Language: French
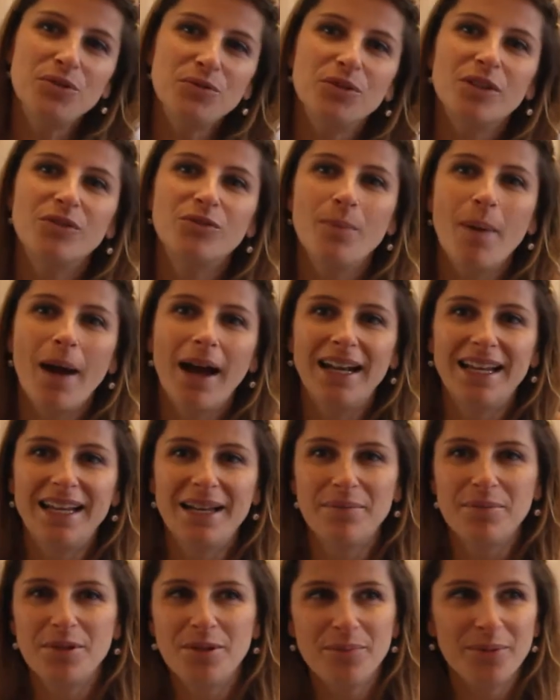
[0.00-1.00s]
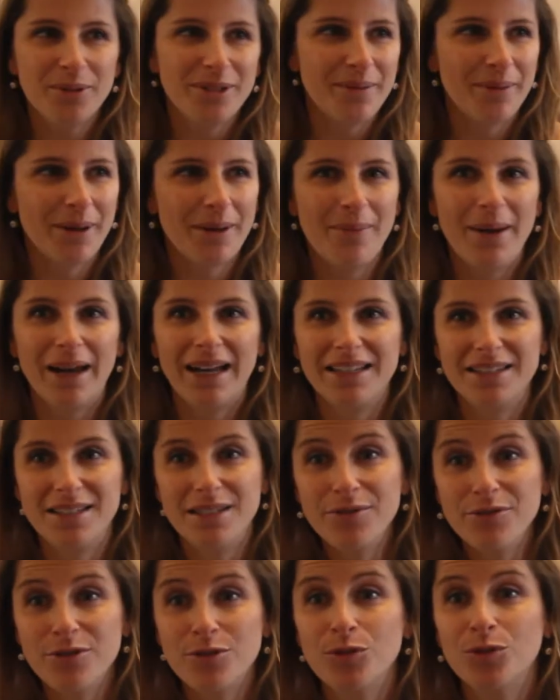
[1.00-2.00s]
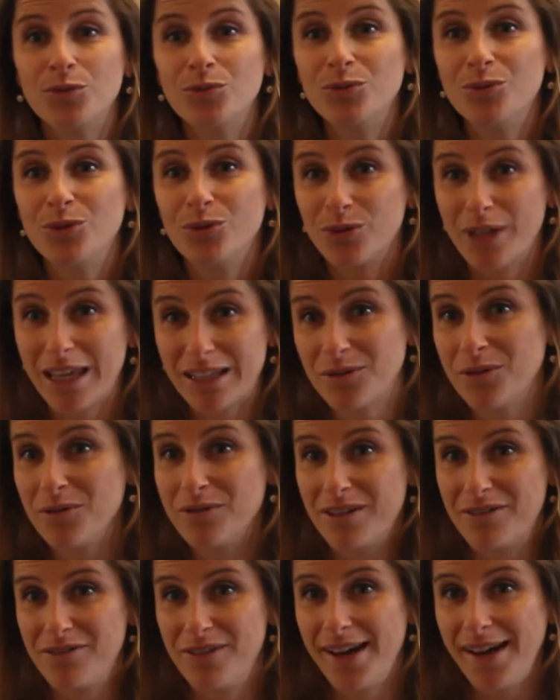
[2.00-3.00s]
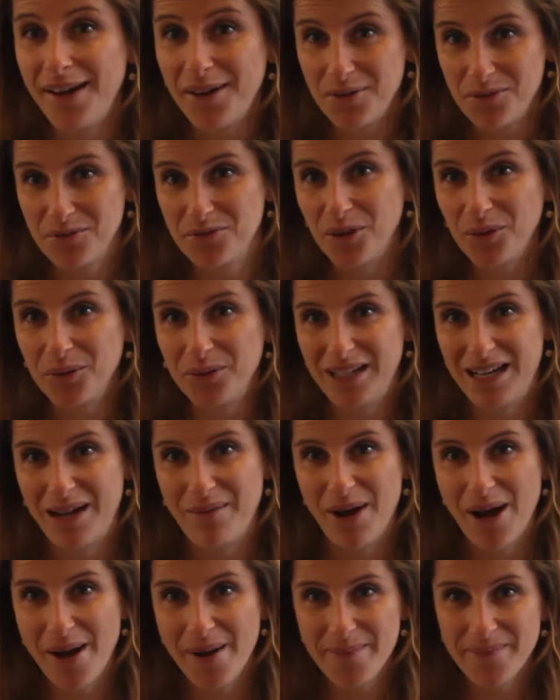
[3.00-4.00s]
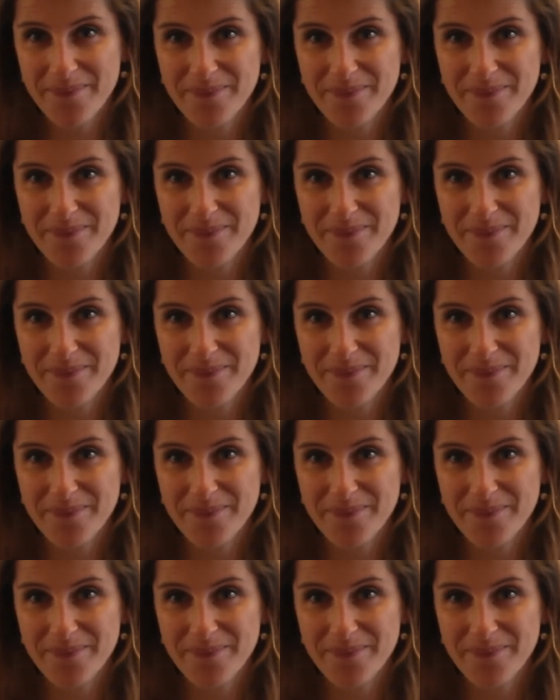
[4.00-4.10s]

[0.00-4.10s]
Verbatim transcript: je voulais vous parler un petit peu des préparatifs et surtout de ce qu'est-ce qu'on va faire une fois qu'on est là-bas.